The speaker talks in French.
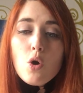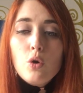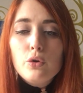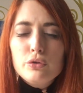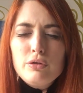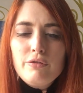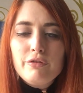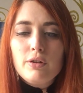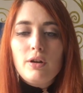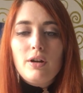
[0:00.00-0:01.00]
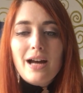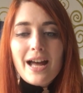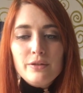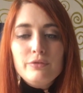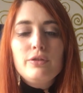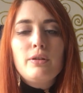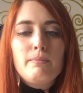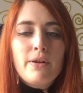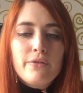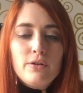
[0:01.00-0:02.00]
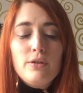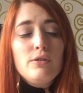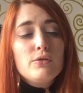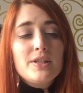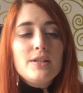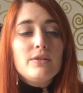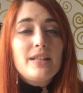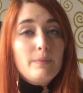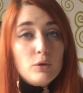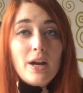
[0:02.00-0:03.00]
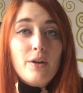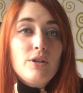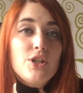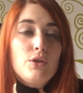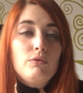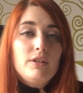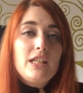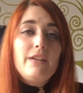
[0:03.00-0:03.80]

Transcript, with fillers: On retrouve à nouveau dans Mother aussi le thème de la religion qui